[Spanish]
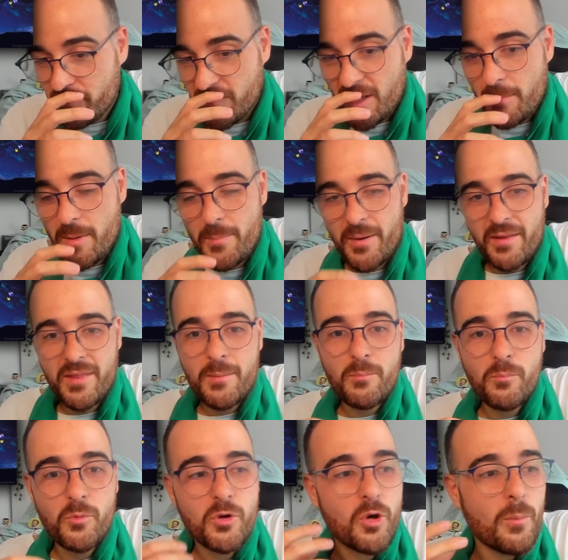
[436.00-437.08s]
me parece
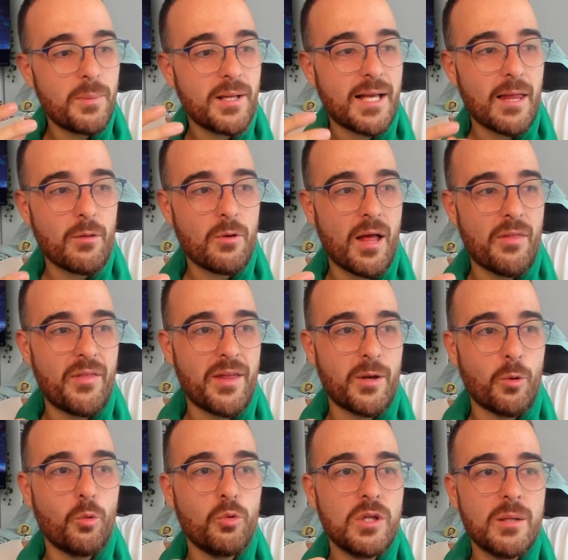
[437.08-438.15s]
muy complicado hacer
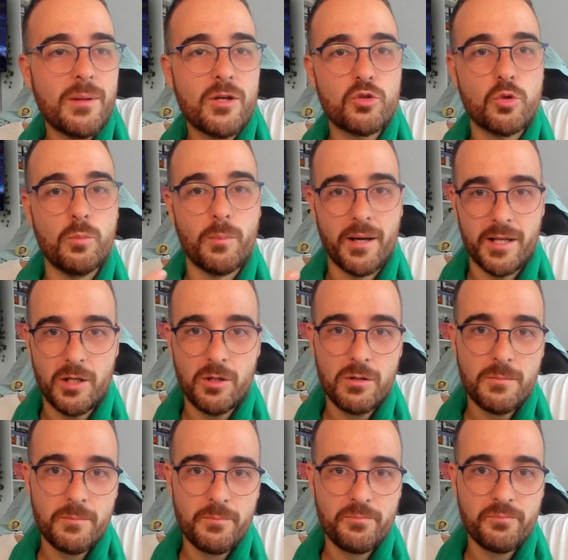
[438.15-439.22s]
un nivel submarino,
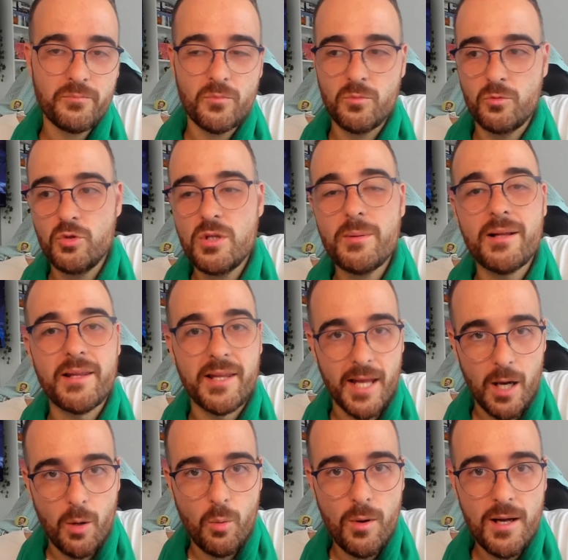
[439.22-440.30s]
un nivel de
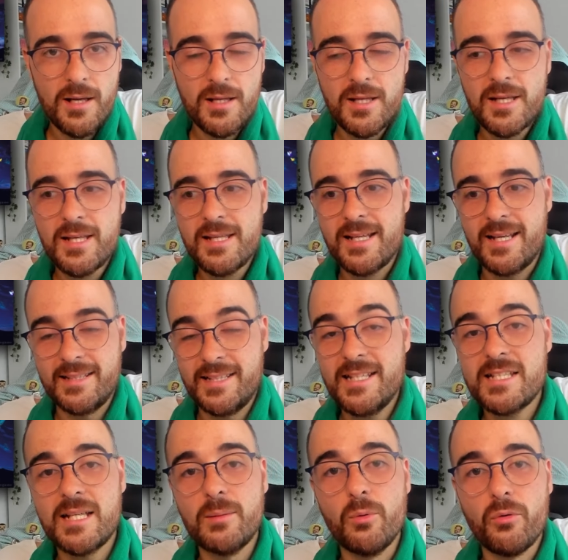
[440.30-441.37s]
agua, que
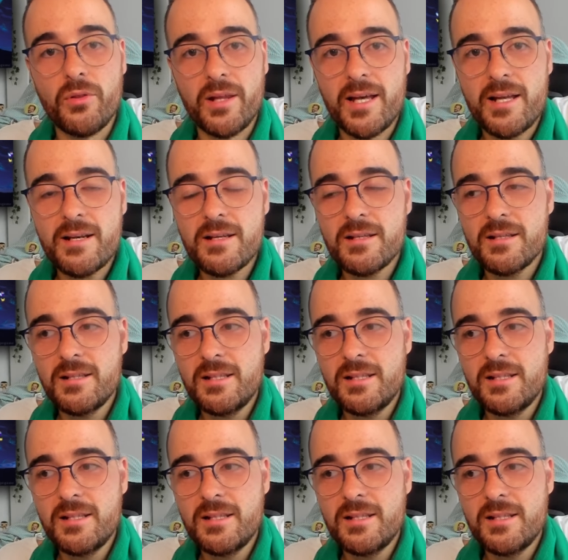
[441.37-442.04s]
tienes que bucear,